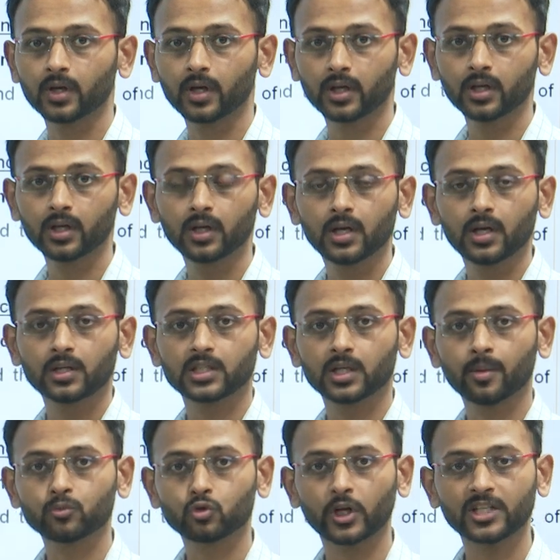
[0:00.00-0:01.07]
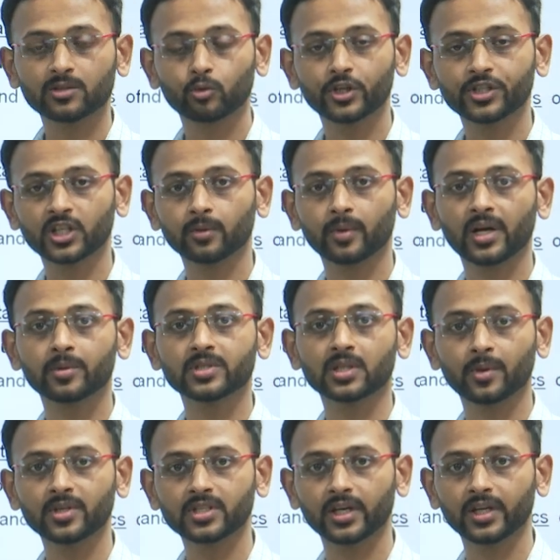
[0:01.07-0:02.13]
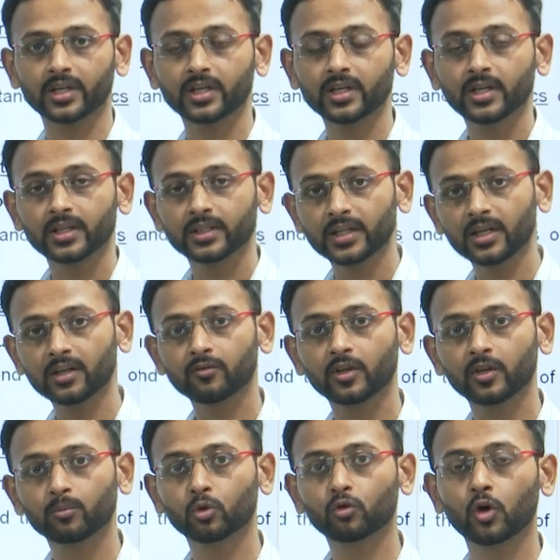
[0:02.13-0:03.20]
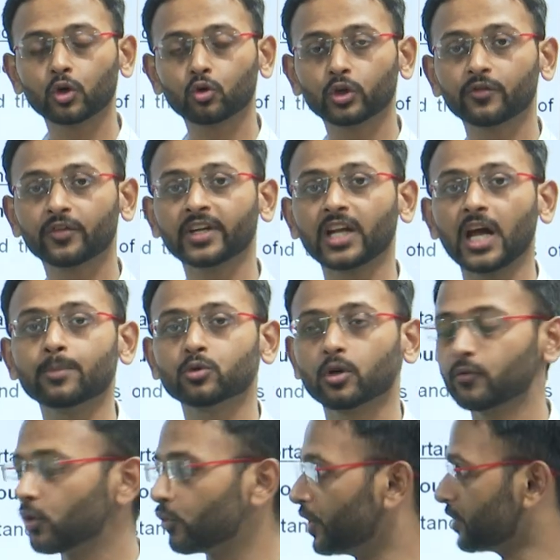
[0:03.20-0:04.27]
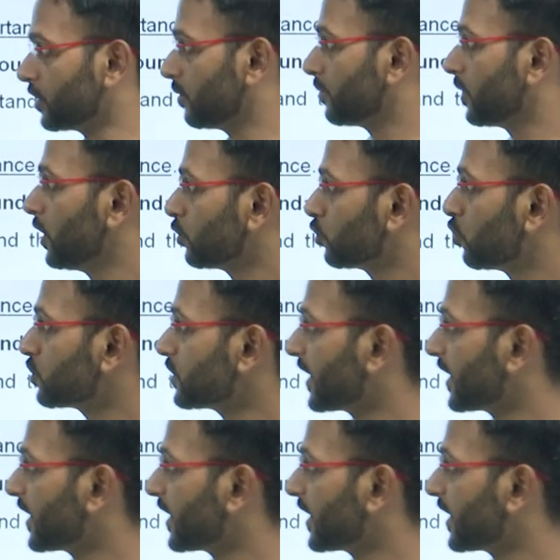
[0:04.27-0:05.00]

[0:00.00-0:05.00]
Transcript: है ना जब हम सॉइल एक्सप्लोरेशन के बारे में समझ जाएंगे देन वी विल मूव ऑन टू डिफरेंट टाइप्स ऑफ फाउंडेशन तो